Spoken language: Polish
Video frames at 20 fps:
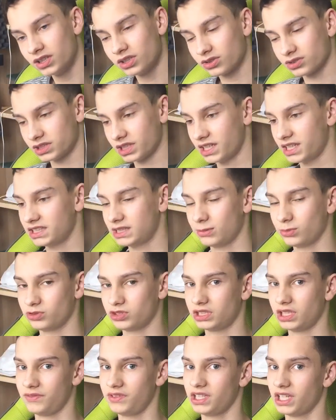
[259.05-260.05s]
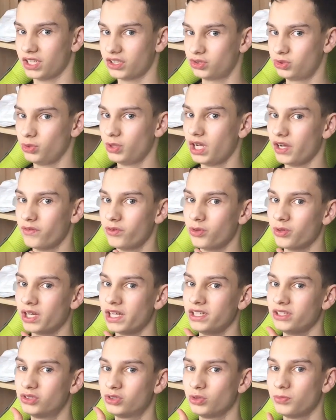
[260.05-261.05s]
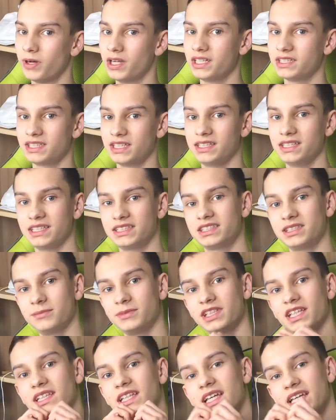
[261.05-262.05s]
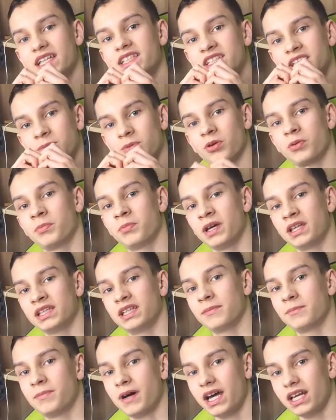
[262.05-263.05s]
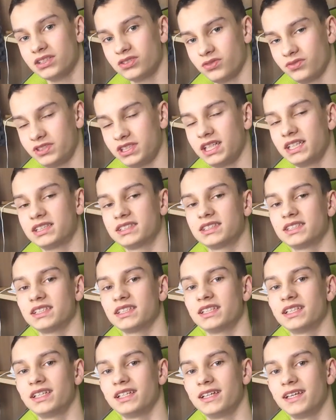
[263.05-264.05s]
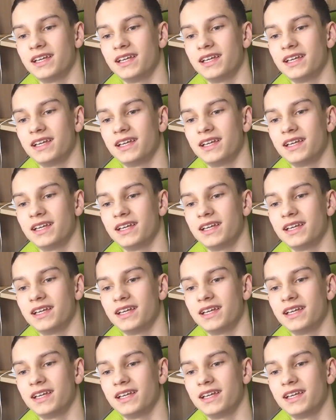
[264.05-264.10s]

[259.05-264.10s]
to zachęcam do zostawienia kciuka w górę i suba, jeżeli jeszcze mi nie dajecie, bo będę bardzo wdzięczny.